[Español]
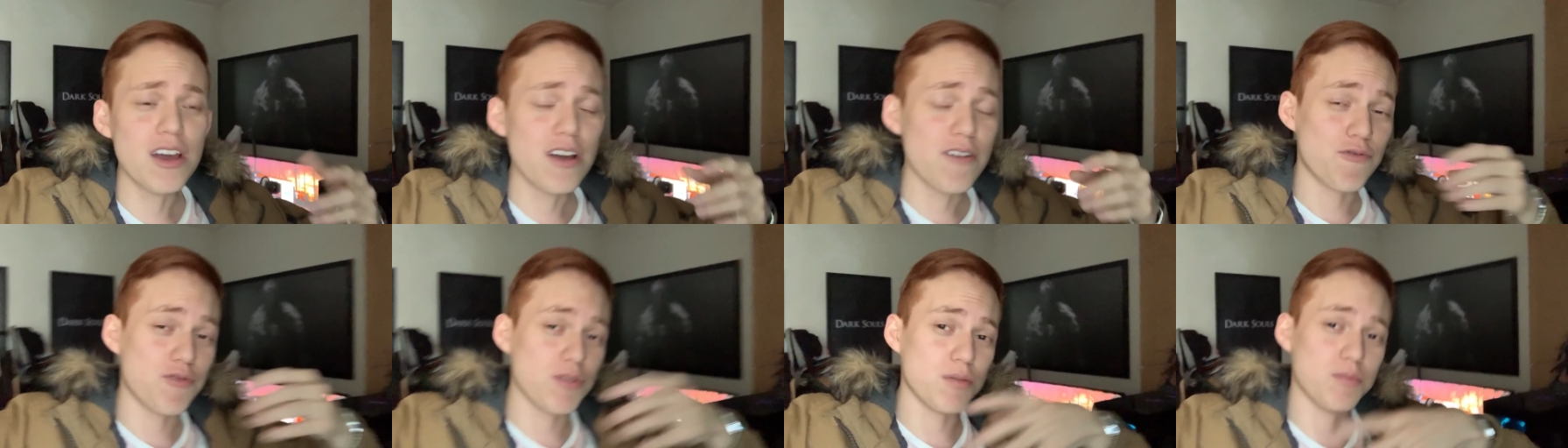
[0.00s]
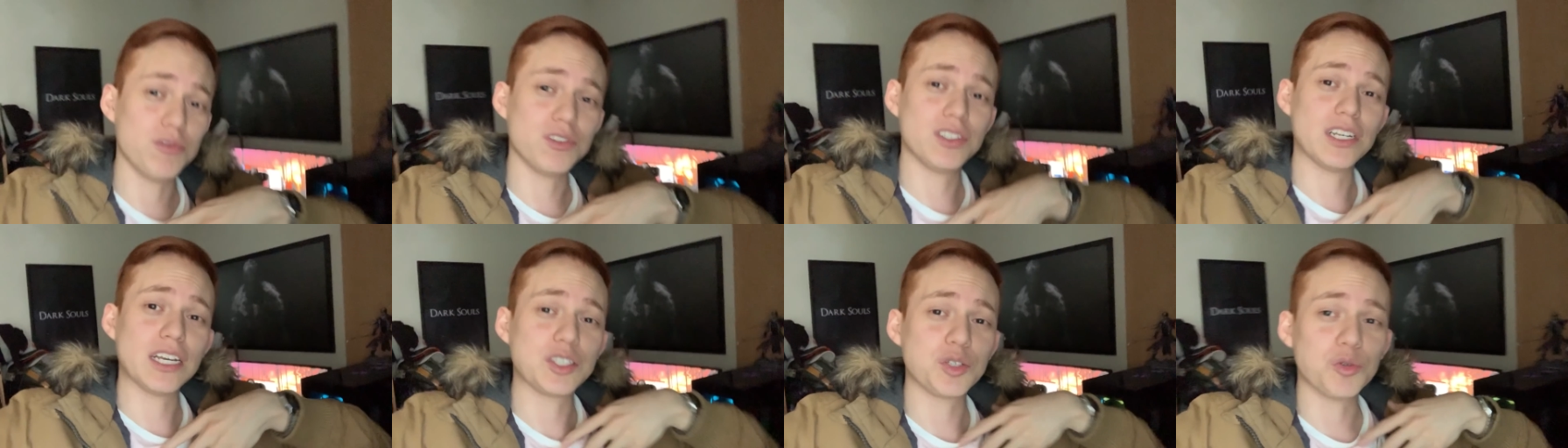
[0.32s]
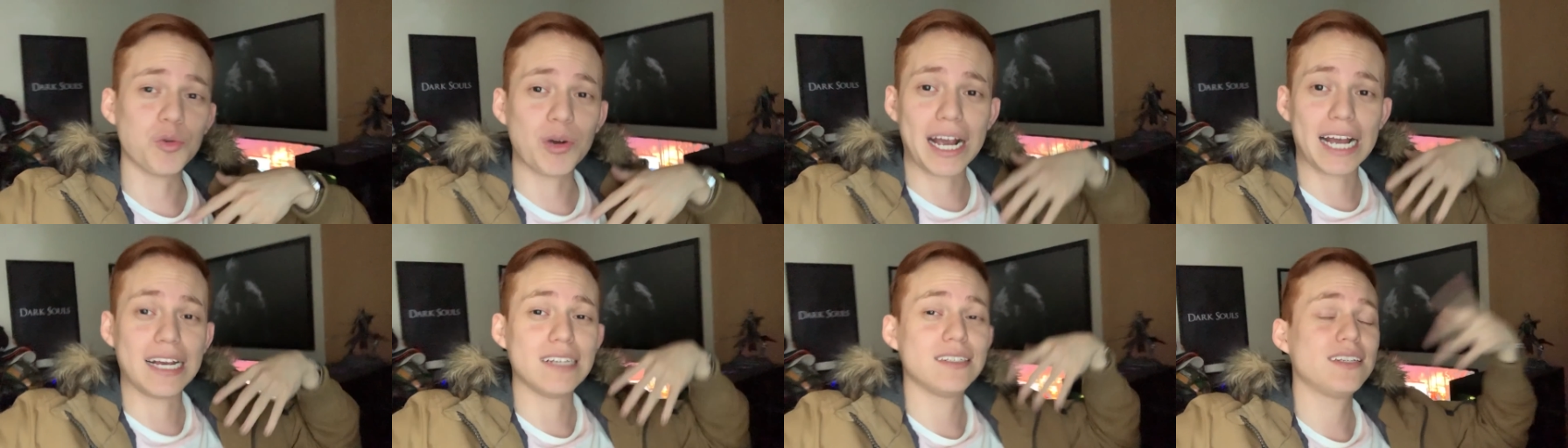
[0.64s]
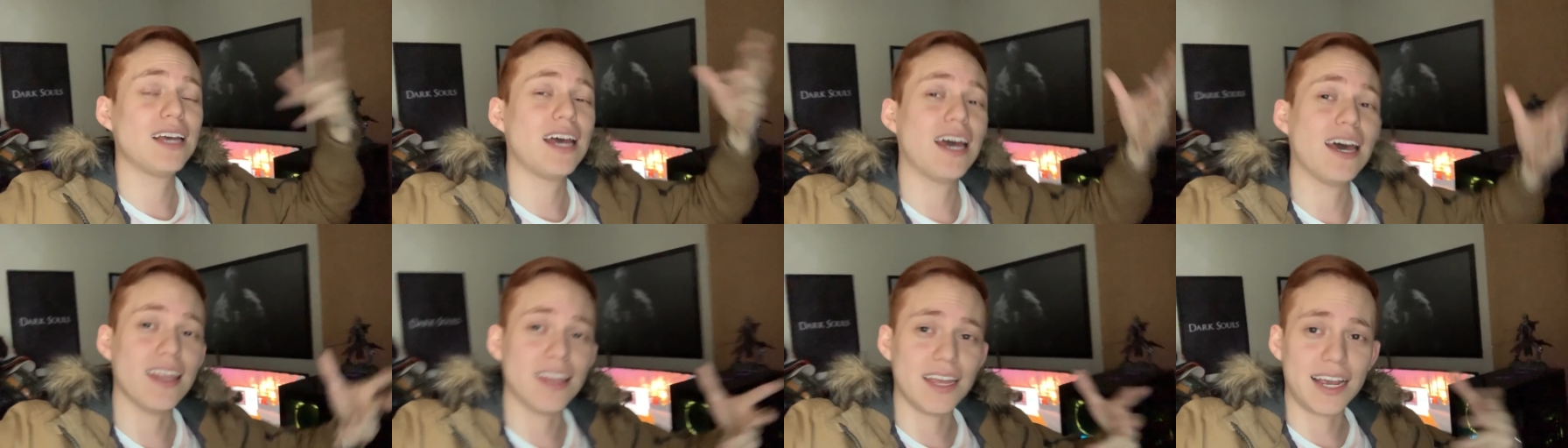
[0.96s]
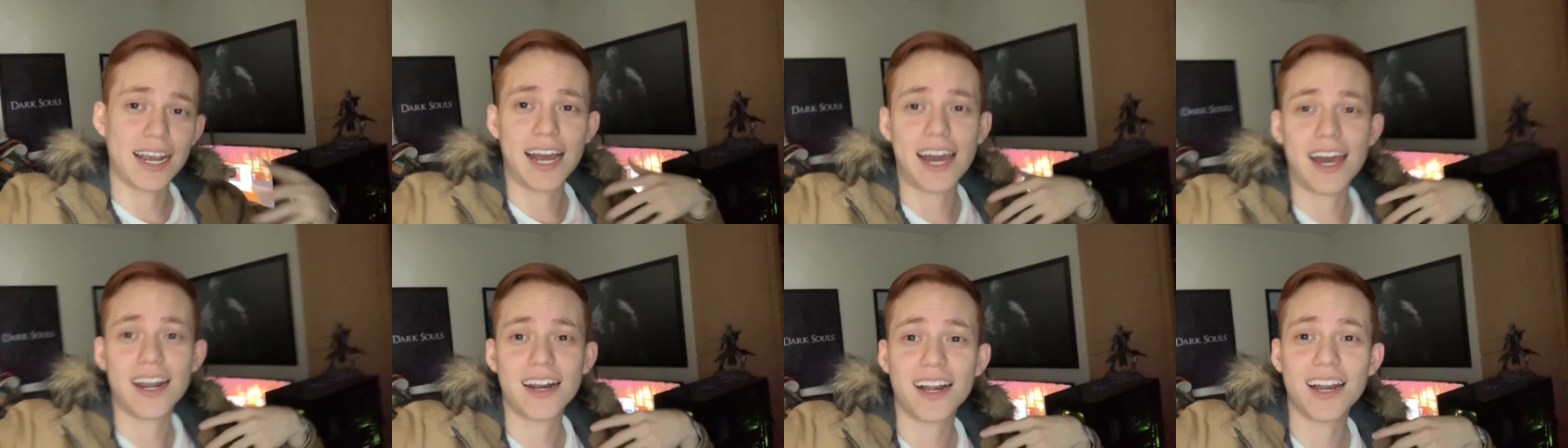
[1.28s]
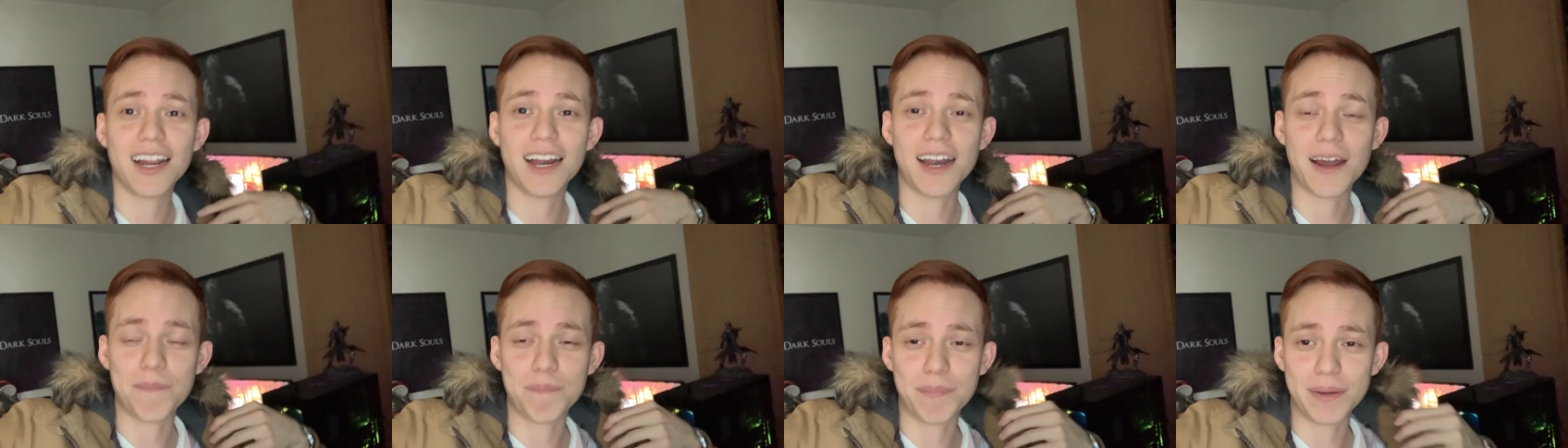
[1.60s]
Fuimos a su casa a
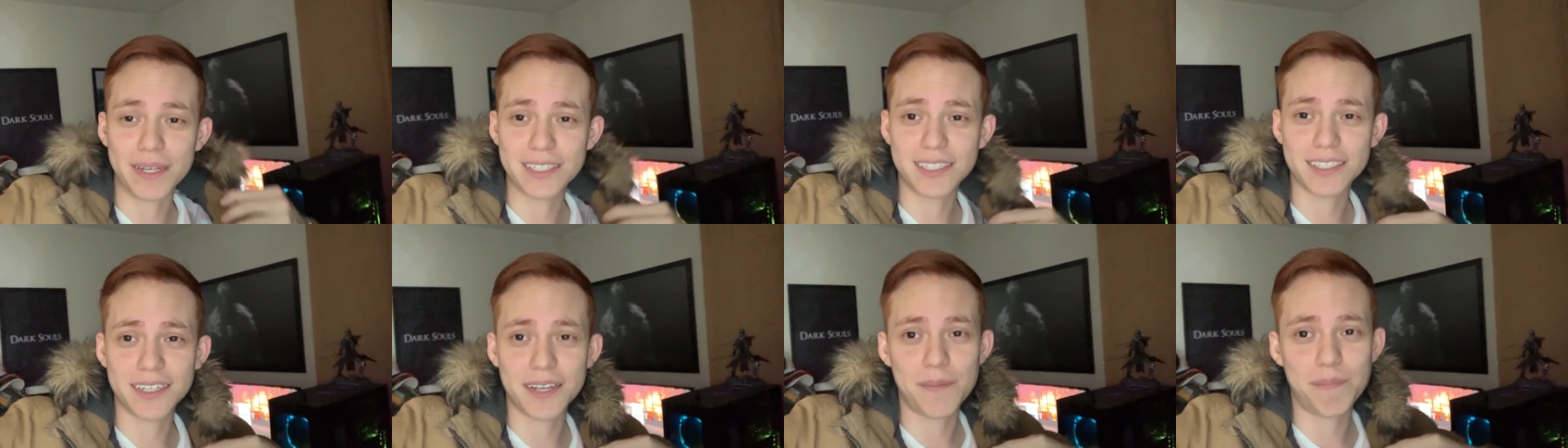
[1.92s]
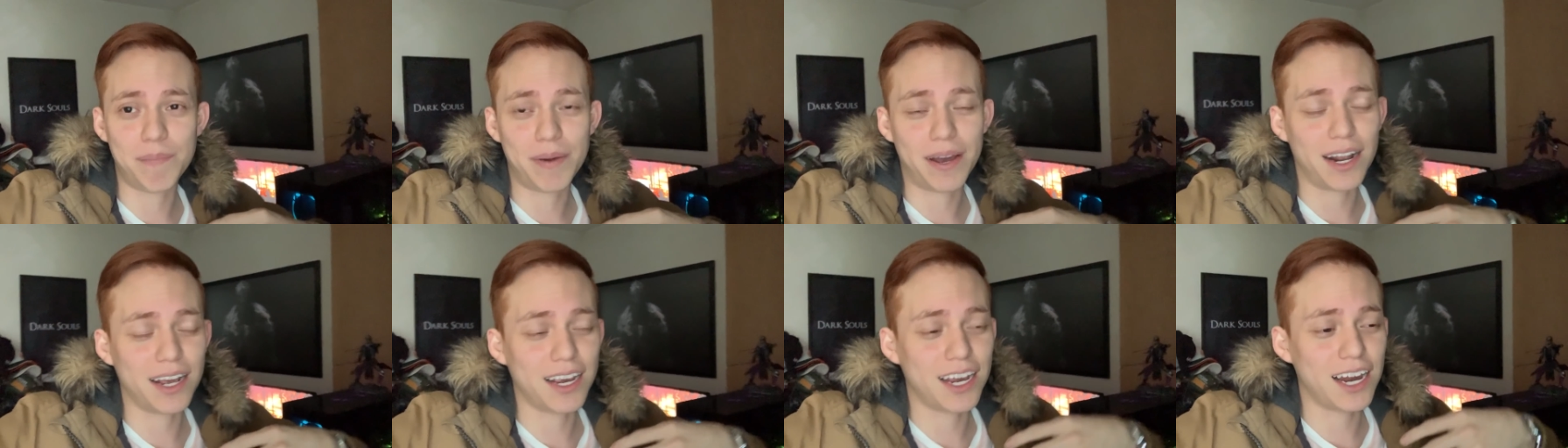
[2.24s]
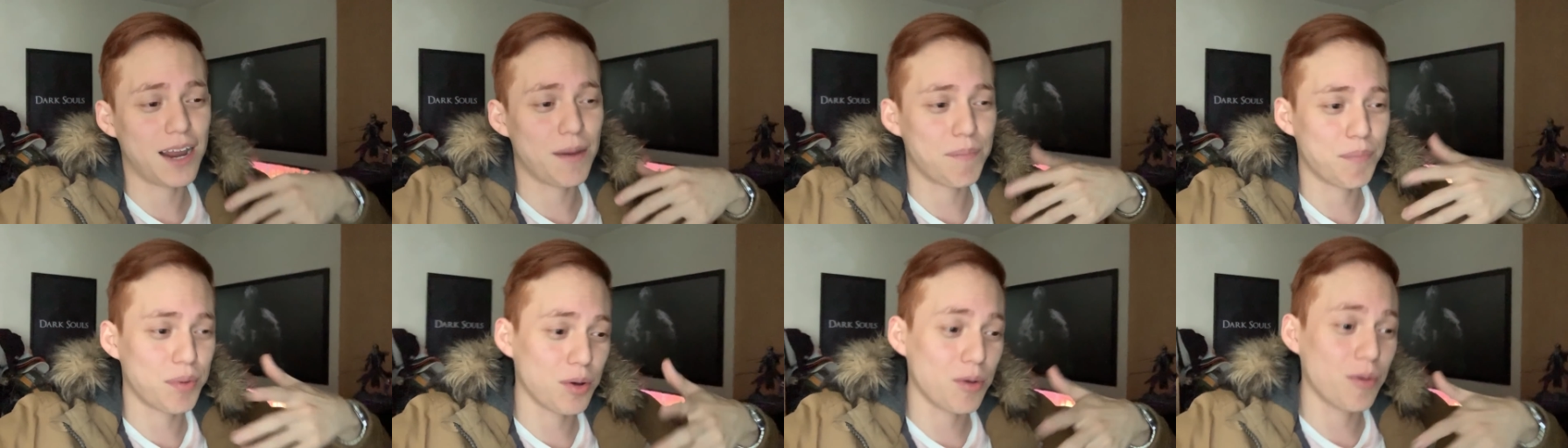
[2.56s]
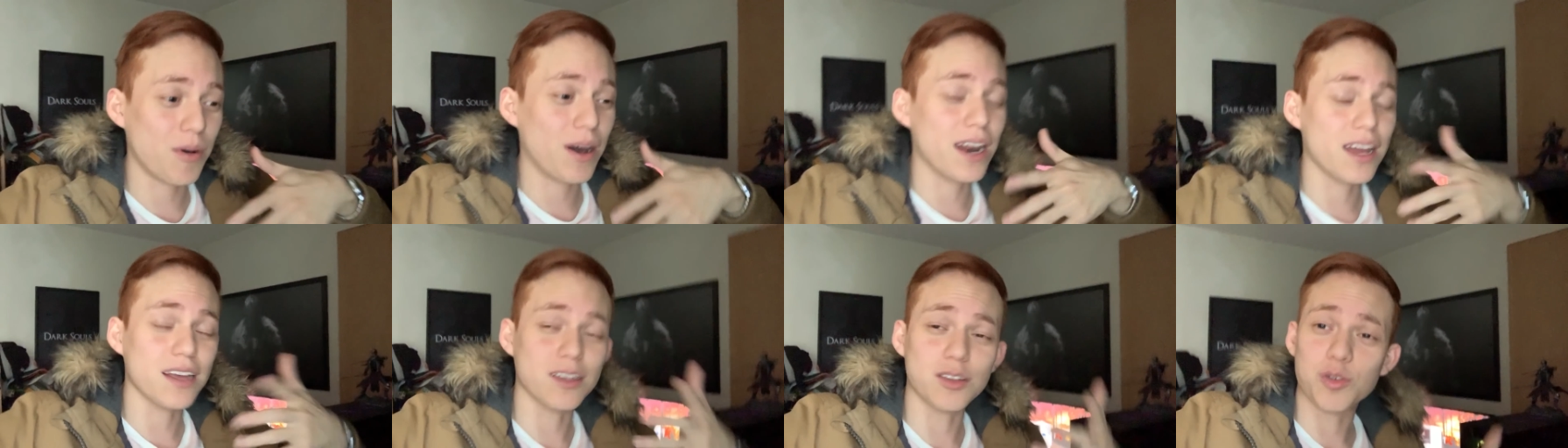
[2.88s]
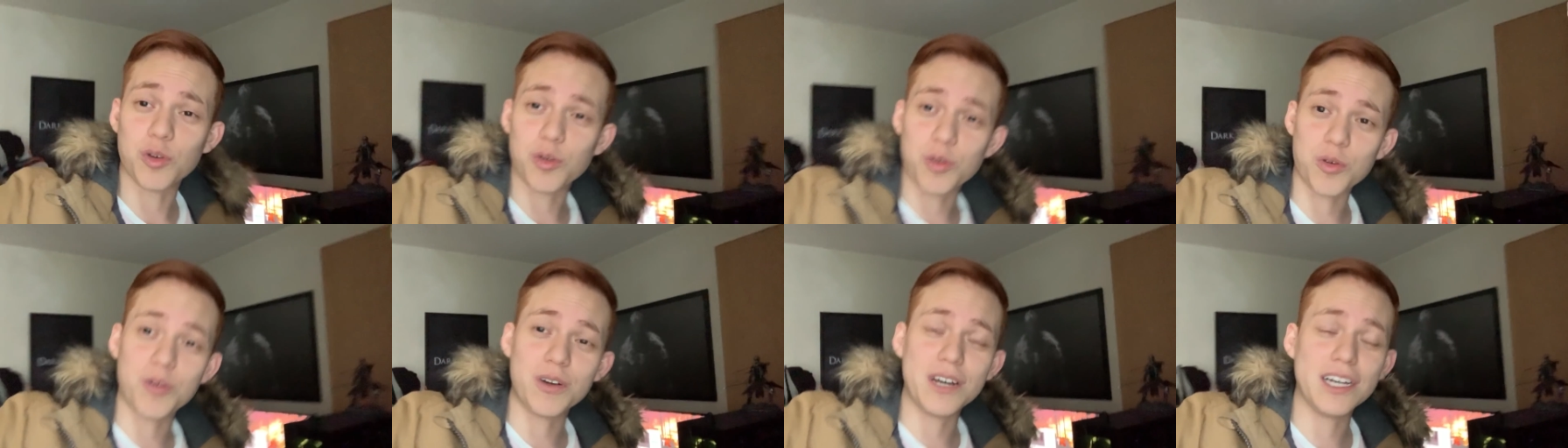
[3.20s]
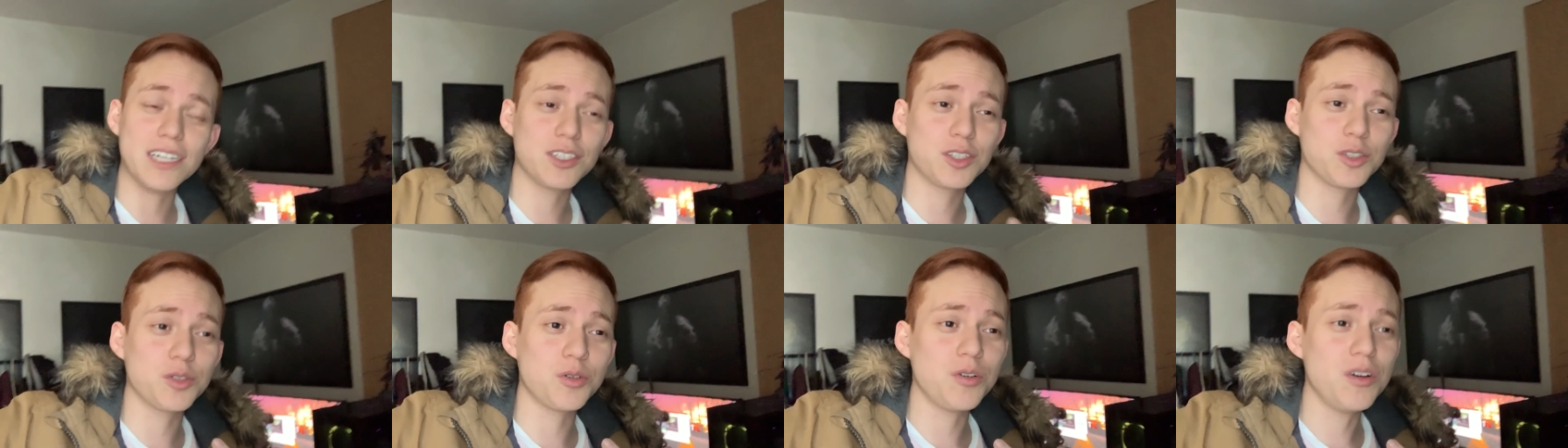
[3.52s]
dejarle la PC para que la probara y todo
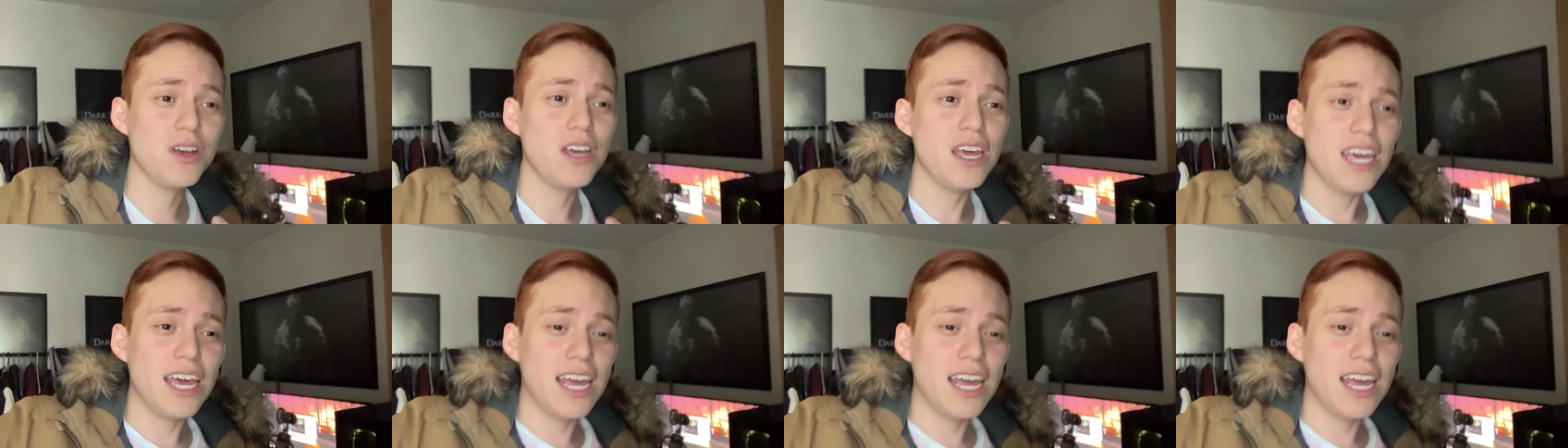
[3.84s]
eso.